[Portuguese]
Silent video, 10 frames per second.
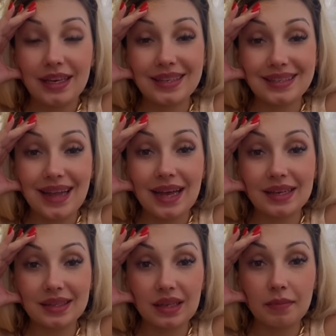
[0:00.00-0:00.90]
que está
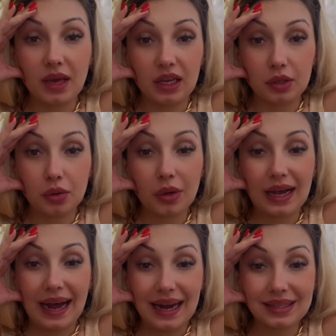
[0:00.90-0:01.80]
recebendo
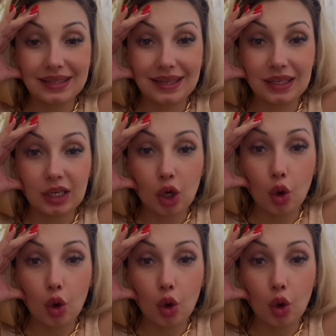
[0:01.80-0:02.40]
carne